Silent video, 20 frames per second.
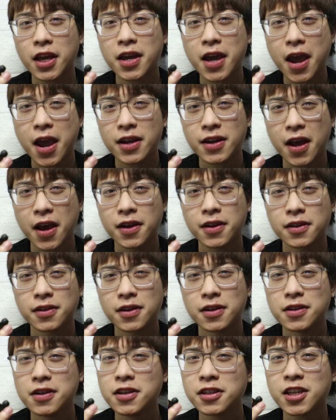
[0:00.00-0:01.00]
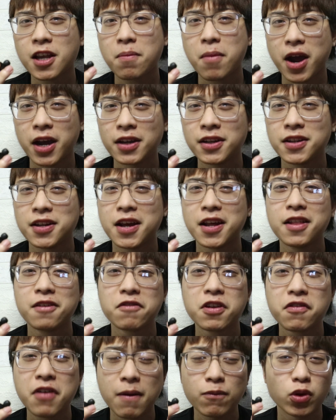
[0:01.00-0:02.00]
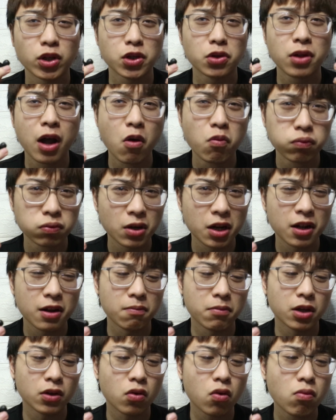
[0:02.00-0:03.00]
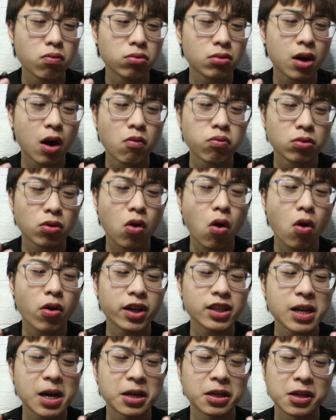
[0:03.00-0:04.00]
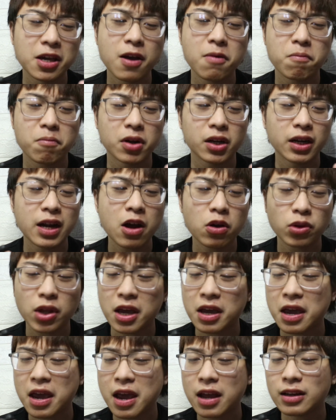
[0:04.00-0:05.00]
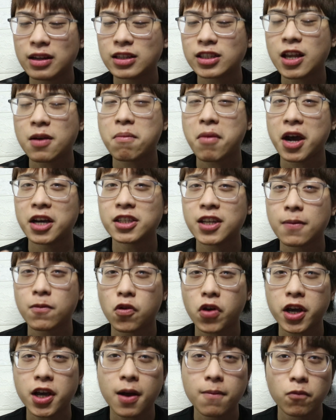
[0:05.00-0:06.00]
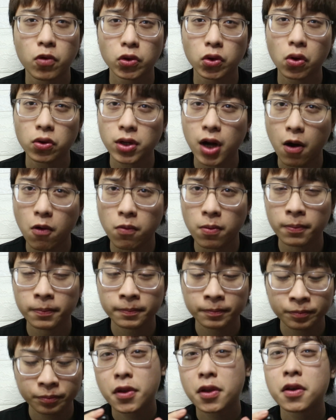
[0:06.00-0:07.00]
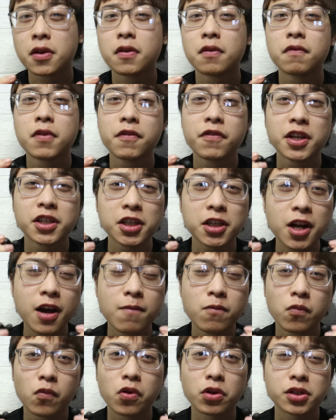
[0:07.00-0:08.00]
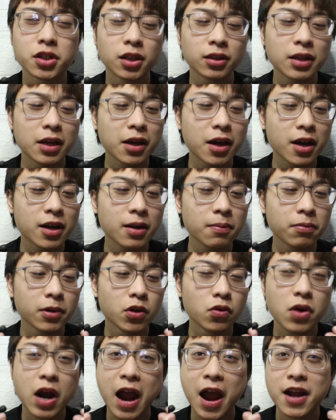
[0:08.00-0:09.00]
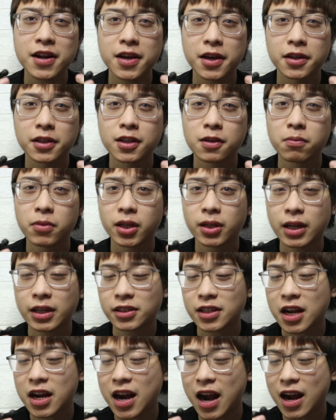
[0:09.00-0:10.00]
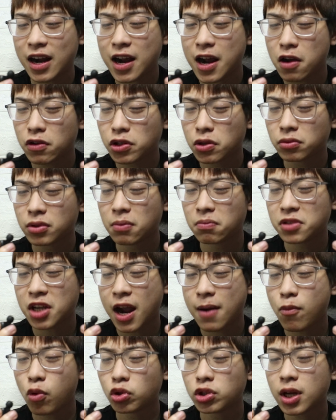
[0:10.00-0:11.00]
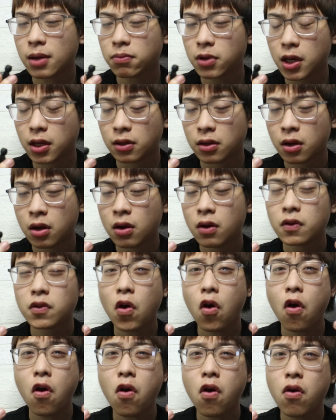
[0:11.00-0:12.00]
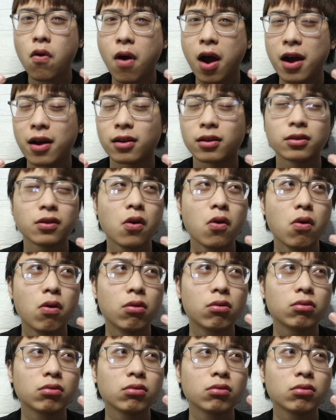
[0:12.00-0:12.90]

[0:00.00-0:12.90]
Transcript: tai nghe này để đi xe máy thì đấy là vi phạm luật giao thông nên là mình cũng không có cái trải nghiệm mà đeo tai nghe đi xe máy xem nó cách âm có tốt không về phần chất âm của chiếc tai nghe WK này thì mình đánh giá khá cao trong tầm giá 400 nghìn nó khoảng độ